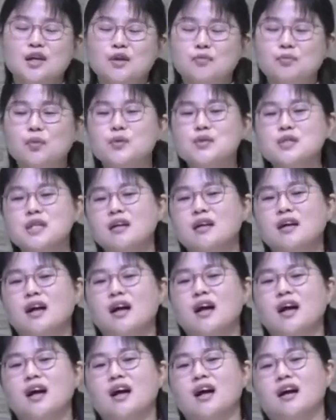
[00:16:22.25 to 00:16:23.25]

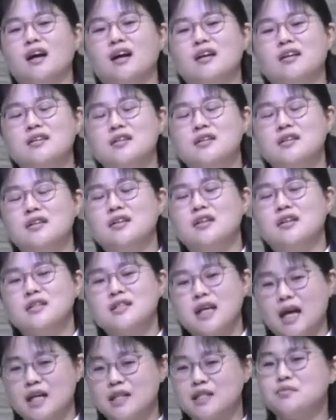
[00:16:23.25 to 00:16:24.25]
모세가
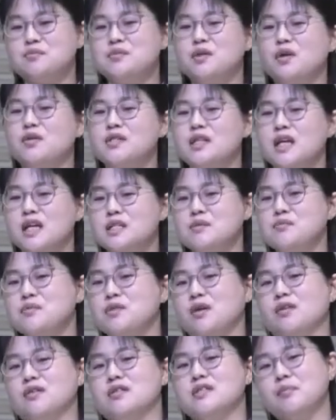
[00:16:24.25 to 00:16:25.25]
40년,
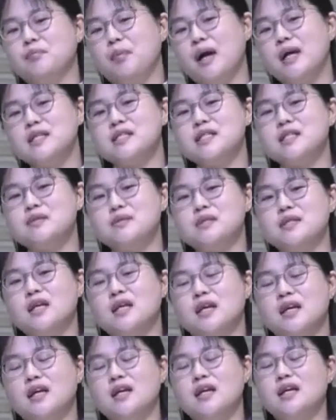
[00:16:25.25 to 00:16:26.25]
40년,
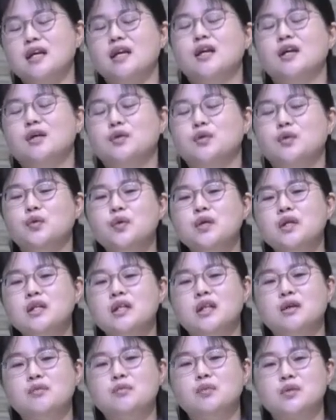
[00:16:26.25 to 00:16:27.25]
80세에 노인이
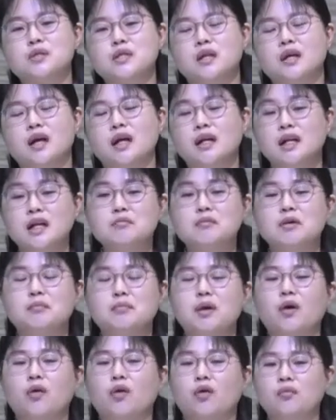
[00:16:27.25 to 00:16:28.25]
된 모세가 하나님
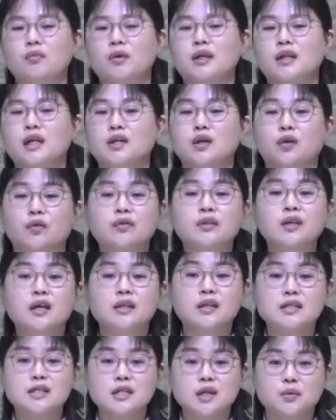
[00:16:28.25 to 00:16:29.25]
앞에 얼마나
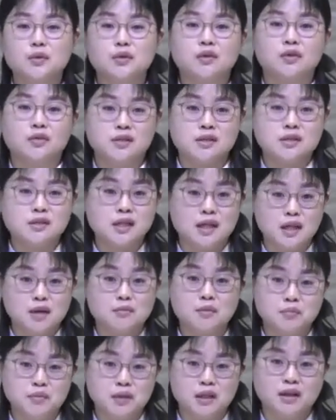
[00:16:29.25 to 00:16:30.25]
연단의 세월을 거친
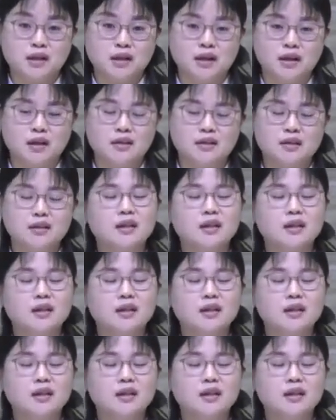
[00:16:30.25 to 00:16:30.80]
사람입니까?